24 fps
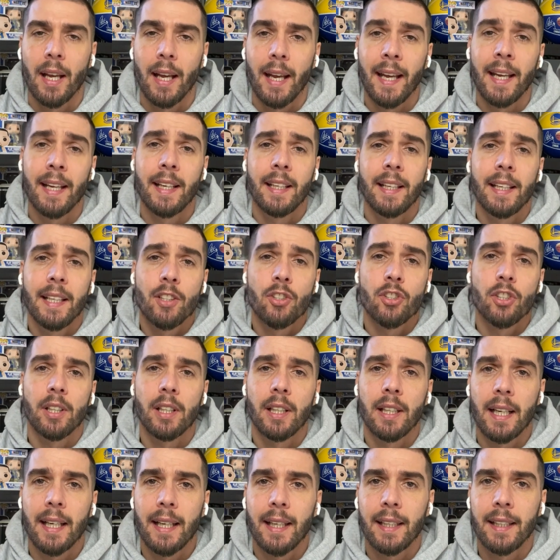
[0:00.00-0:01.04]
E in linea
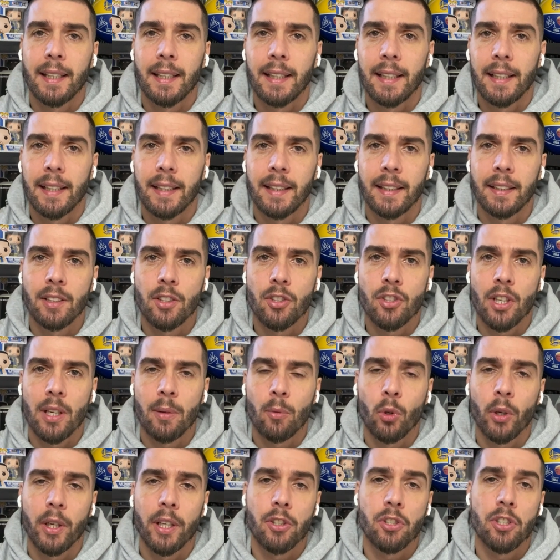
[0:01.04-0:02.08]
generale
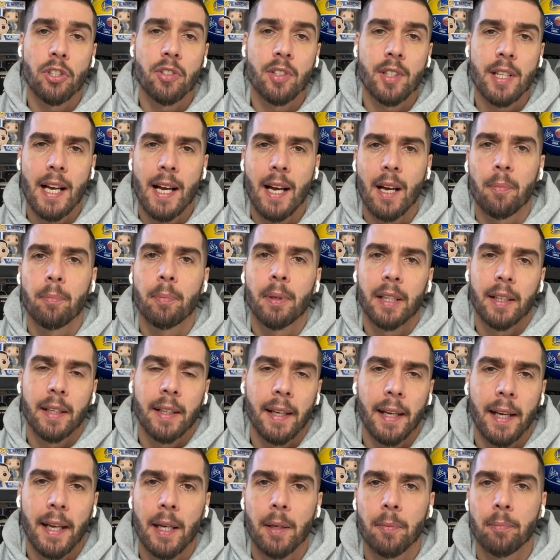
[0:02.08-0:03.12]
diciamo che ci sta
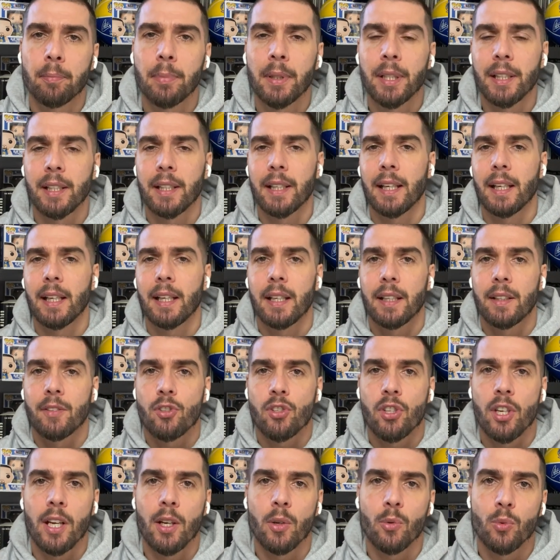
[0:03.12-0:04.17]
perché? Perché
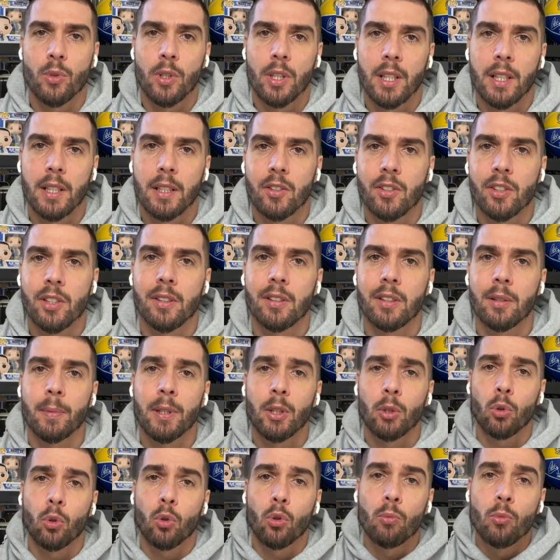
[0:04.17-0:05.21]
c'è un
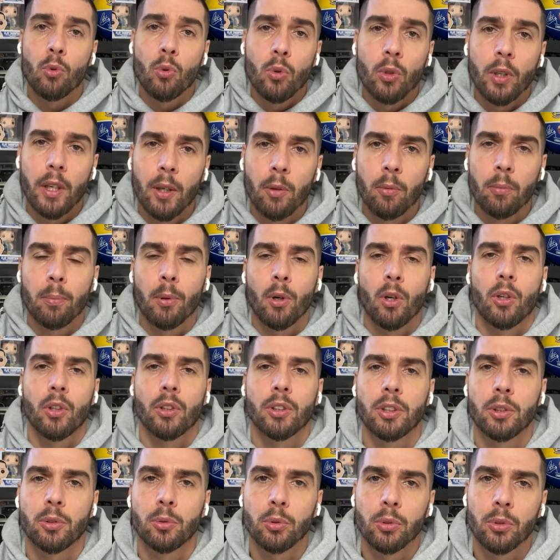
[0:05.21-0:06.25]
sentimento comune un po'
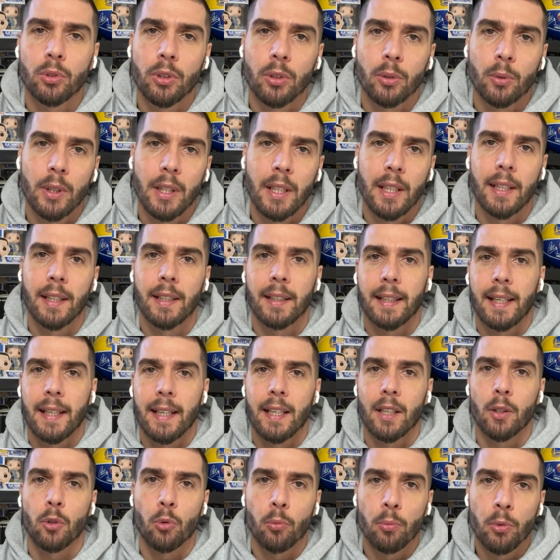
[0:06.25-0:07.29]
di tutta quella che è la
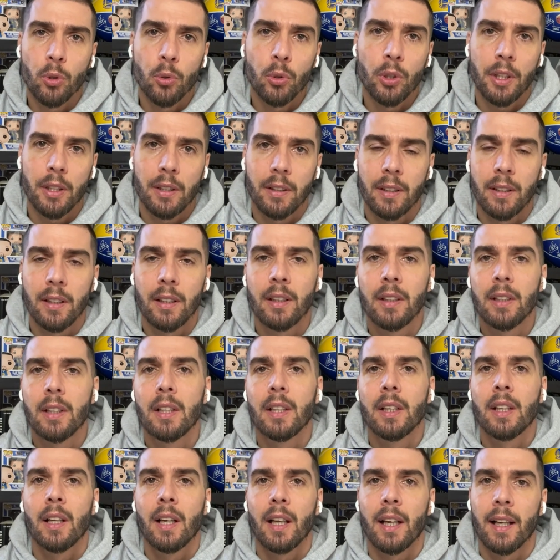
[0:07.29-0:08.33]
community
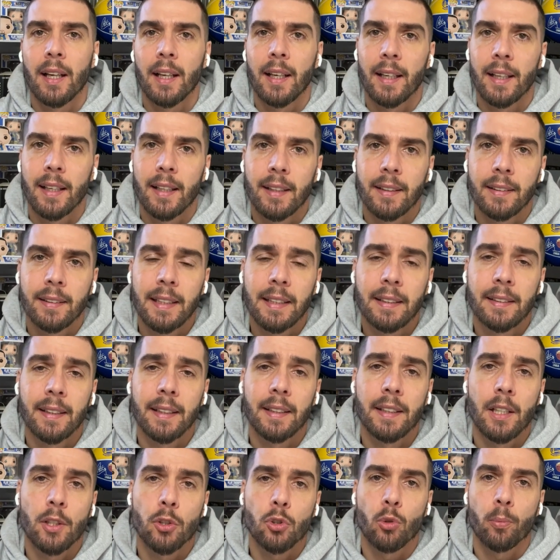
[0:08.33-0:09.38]
eh, dei
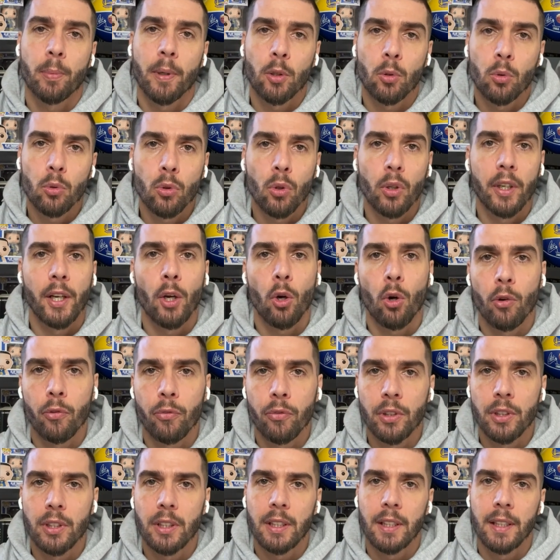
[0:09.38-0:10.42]
trader, soprattutto
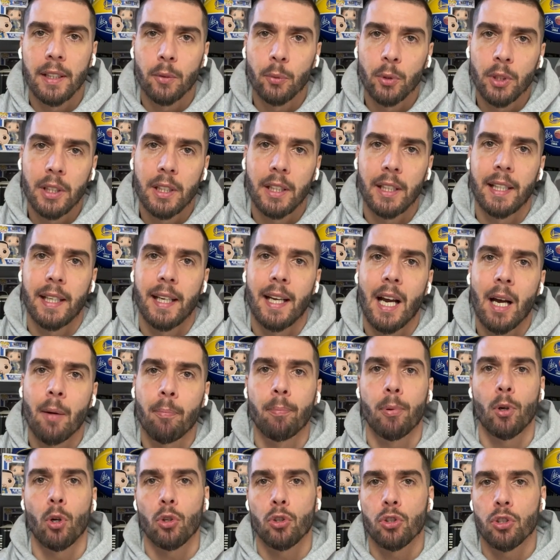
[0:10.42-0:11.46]
neofiti e quindi che
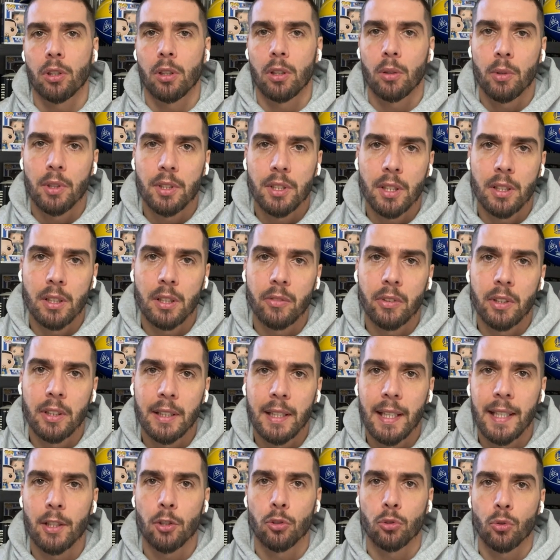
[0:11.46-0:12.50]
approcciano a questa
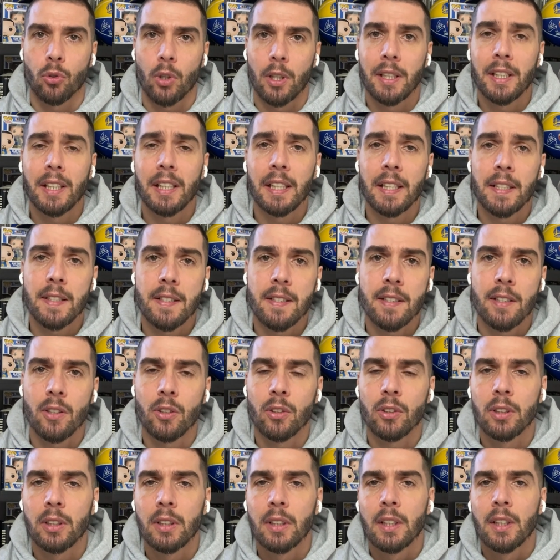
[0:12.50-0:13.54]
attività e sono
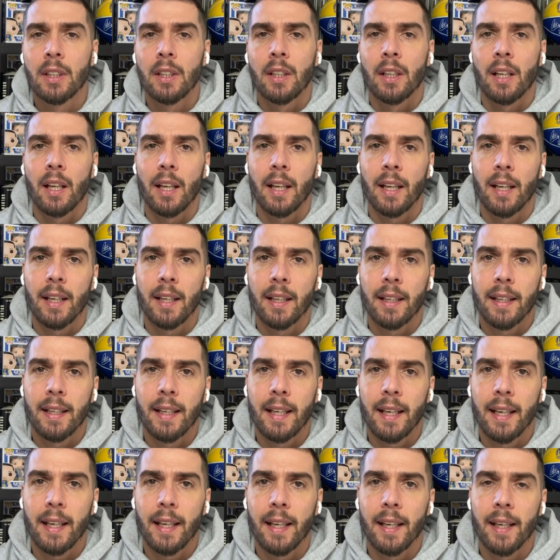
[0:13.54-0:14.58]
all'inizio, eh,
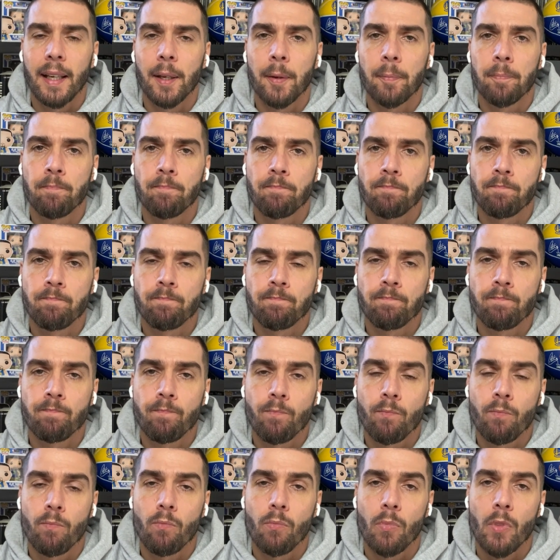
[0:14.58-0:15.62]
che mh,
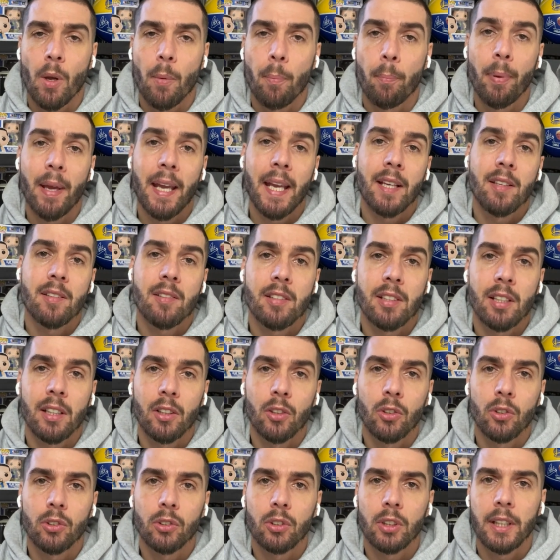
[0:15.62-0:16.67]
mm,
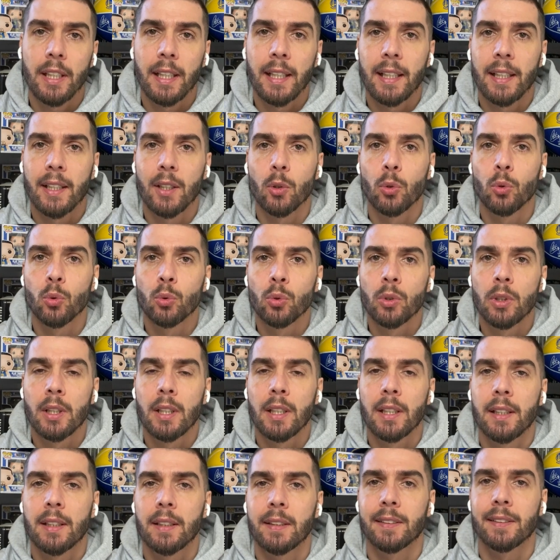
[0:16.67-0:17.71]
pensano che
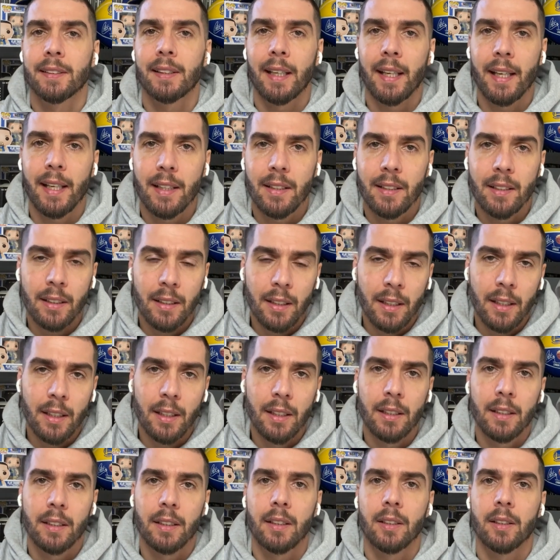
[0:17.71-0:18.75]
un trading,
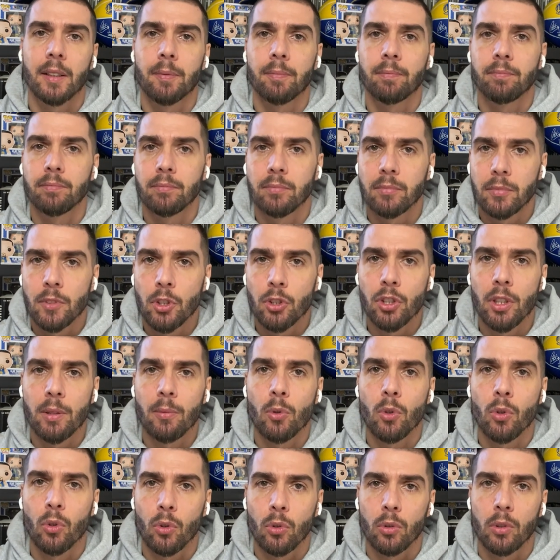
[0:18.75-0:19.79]
ehm,
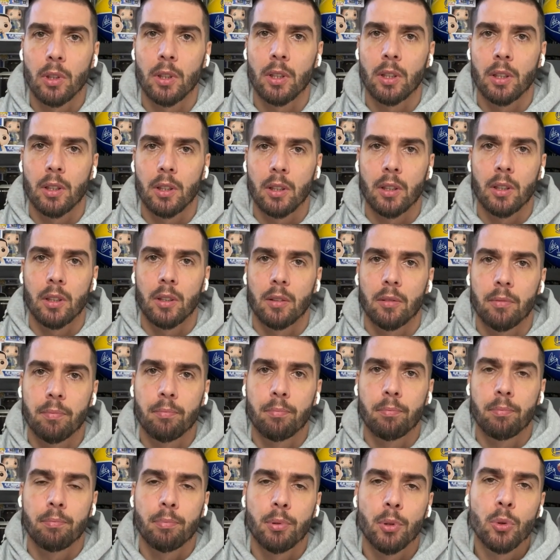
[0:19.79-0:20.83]
diciamo, eh,
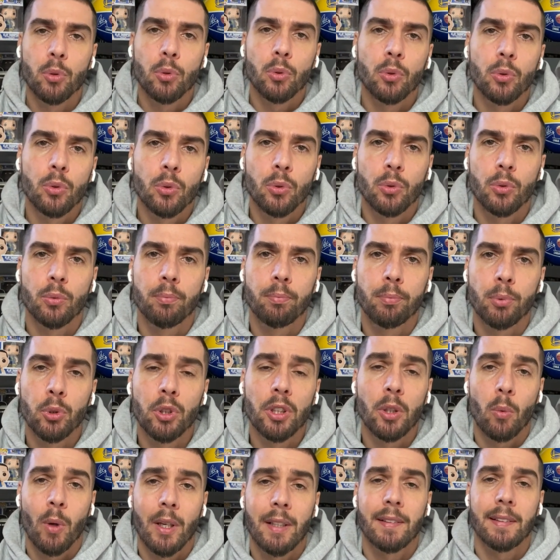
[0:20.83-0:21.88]
più, più, di
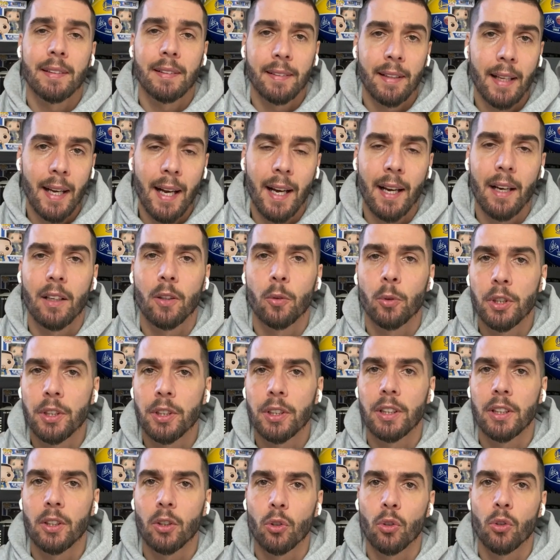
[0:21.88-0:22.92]
quantità,
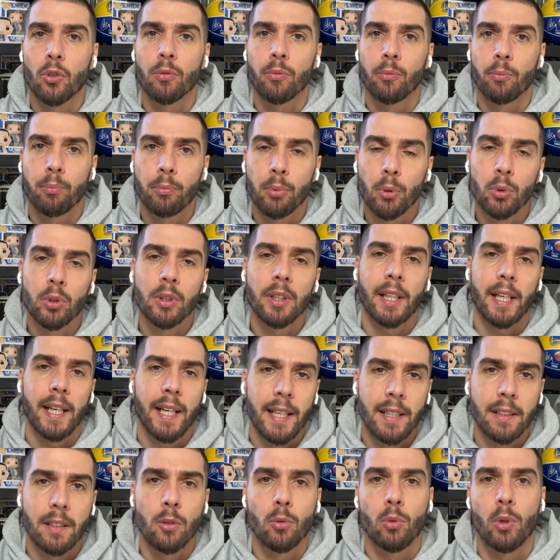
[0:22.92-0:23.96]
quindi con più
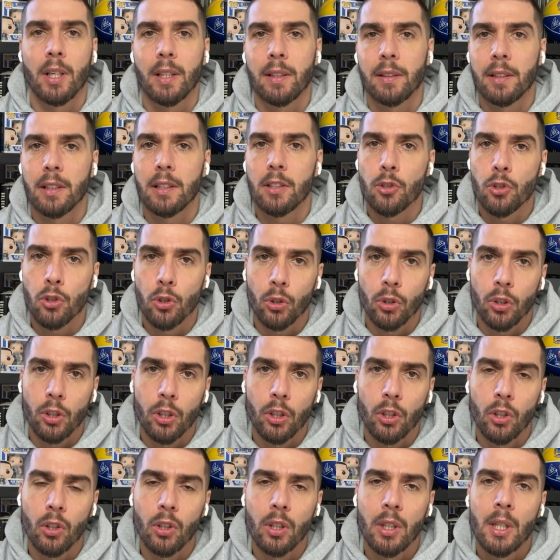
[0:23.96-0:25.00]
trade durante il
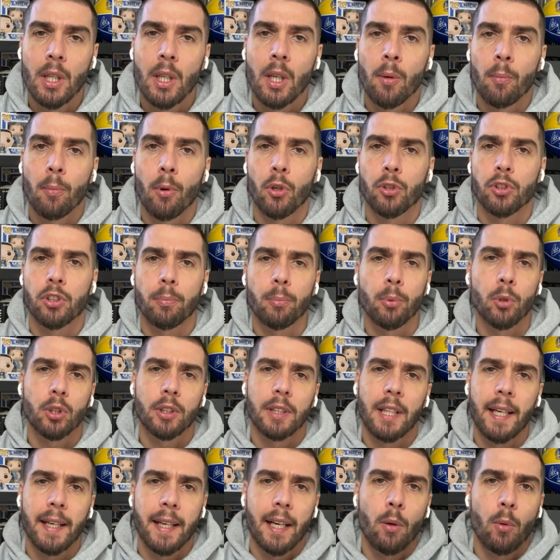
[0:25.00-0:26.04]
giorno, possa
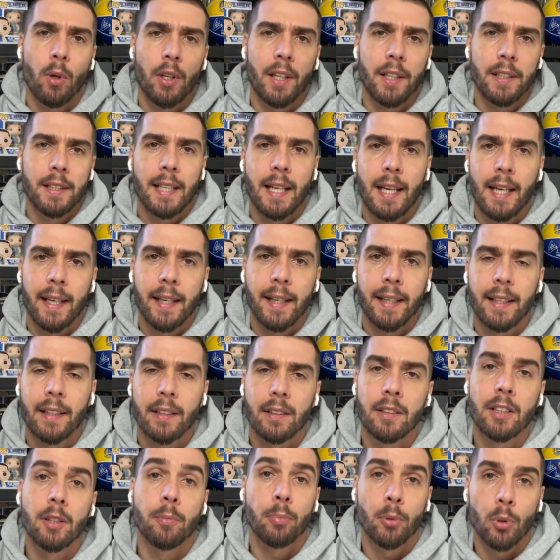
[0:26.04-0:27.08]
portare a guadagnare
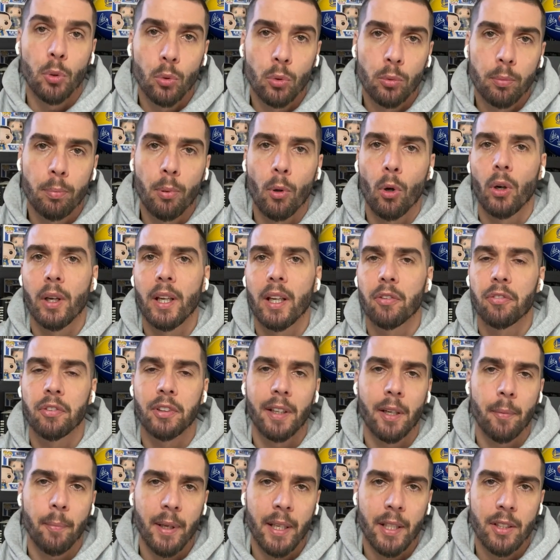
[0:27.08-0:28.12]
di più poi a
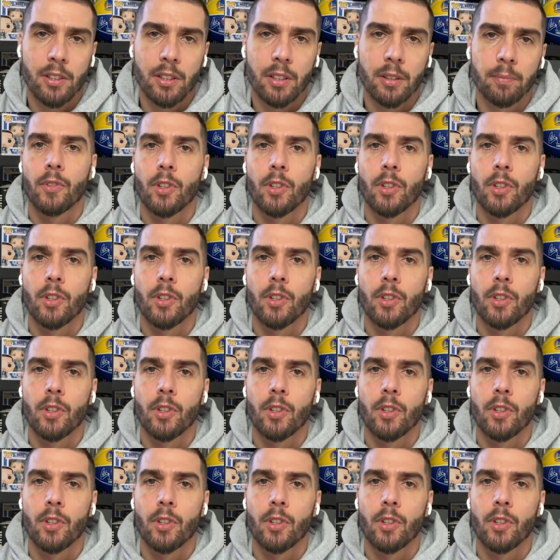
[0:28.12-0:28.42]
fine mese.